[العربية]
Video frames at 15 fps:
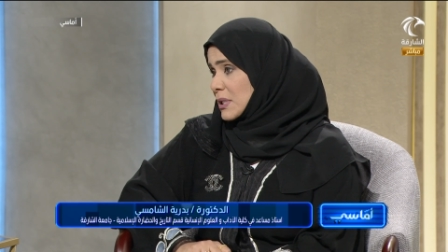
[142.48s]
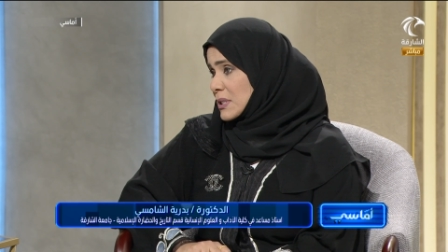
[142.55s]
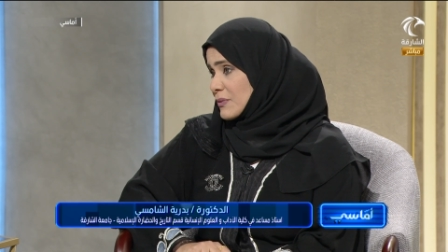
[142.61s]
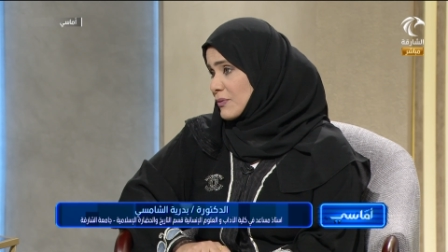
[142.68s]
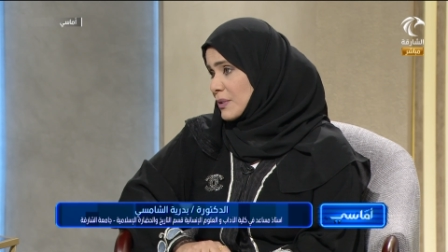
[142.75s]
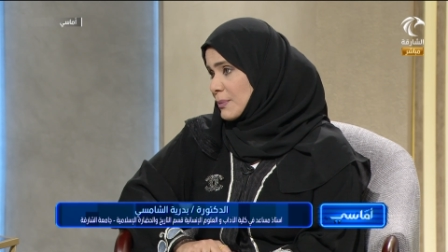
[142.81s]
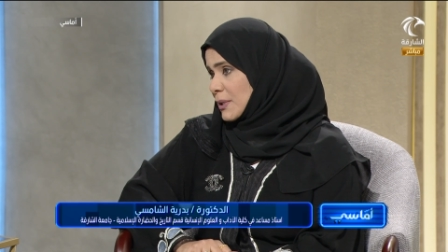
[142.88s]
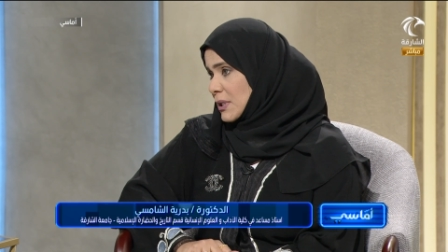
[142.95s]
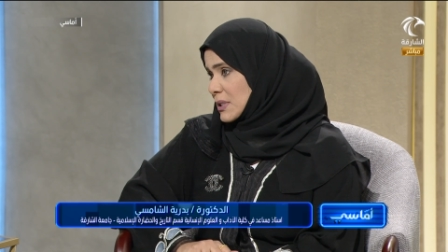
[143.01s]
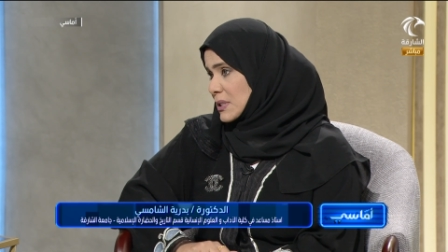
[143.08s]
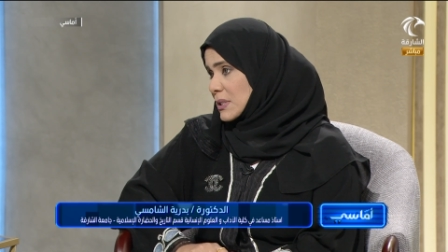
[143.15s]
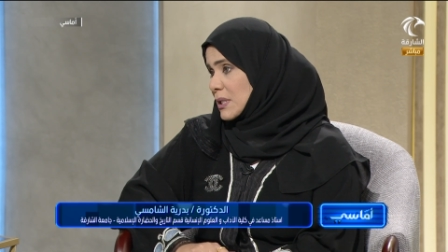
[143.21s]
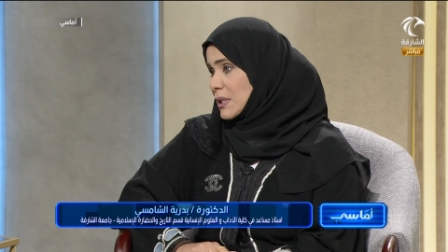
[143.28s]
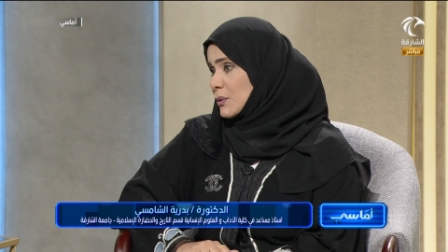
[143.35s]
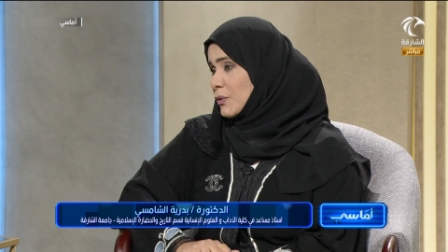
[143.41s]
في
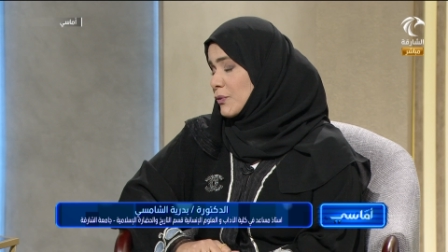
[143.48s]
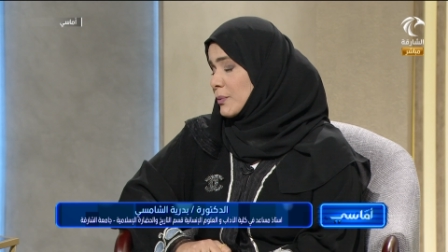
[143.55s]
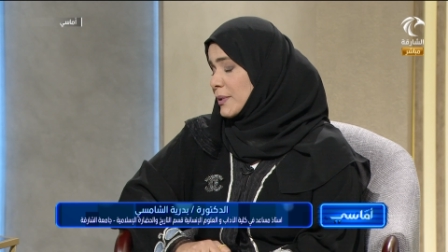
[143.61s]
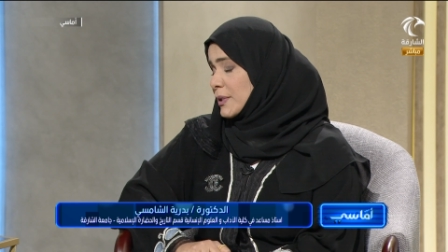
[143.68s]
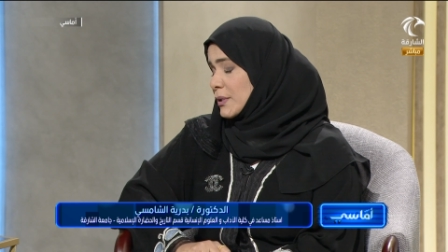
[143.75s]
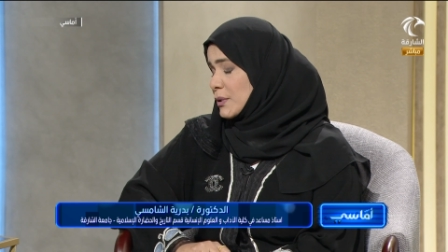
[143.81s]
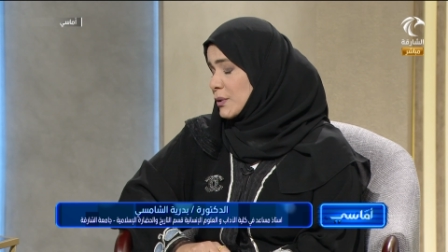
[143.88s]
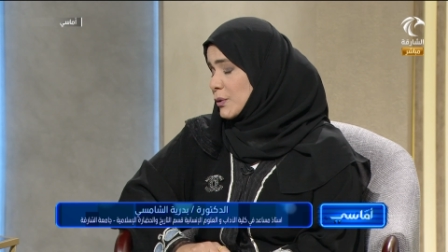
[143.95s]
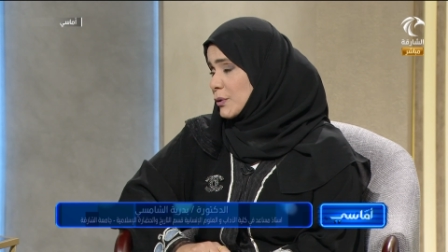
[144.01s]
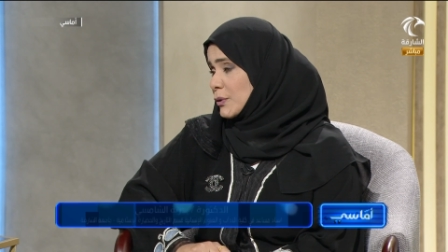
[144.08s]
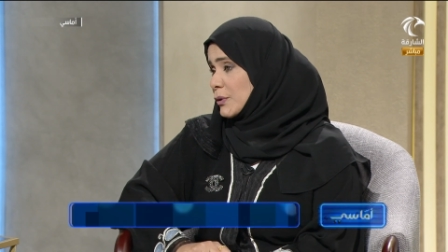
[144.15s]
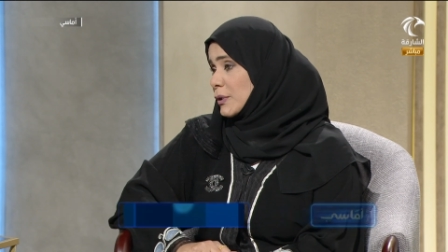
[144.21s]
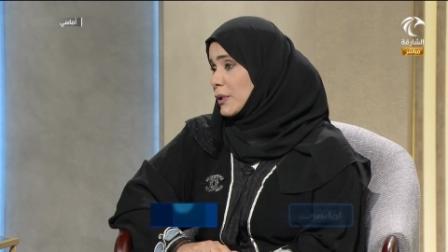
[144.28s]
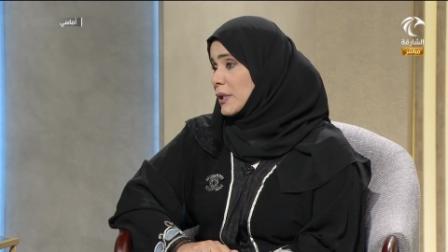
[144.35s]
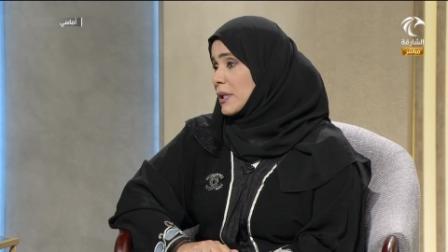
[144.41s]
المغاصات وفي بيع
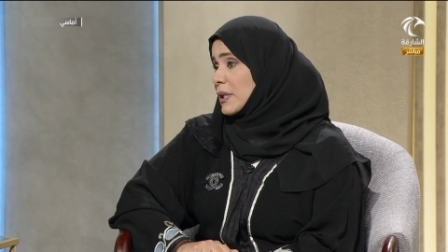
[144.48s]
اللؤلؤ